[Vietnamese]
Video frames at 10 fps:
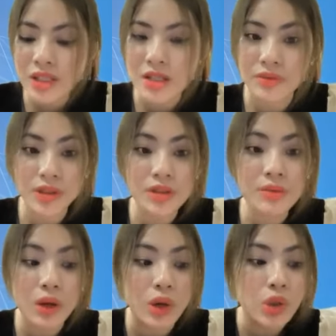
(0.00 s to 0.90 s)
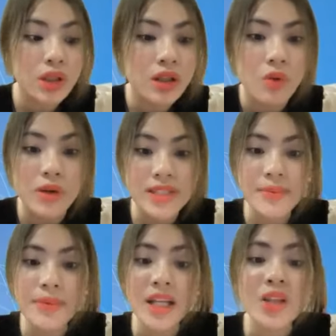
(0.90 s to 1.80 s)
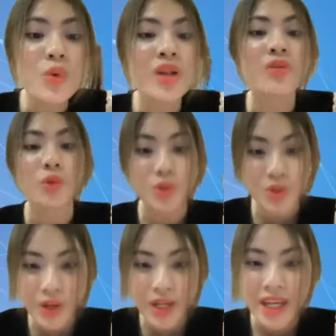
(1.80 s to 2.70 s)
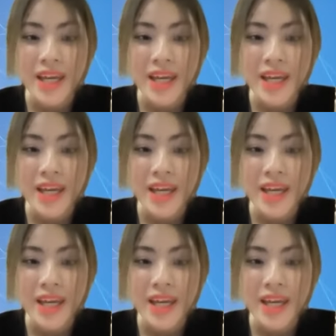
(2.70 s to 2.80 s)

triển và thương mại hóa toàn cầu và sắp kết thúc huy động vốn rồi,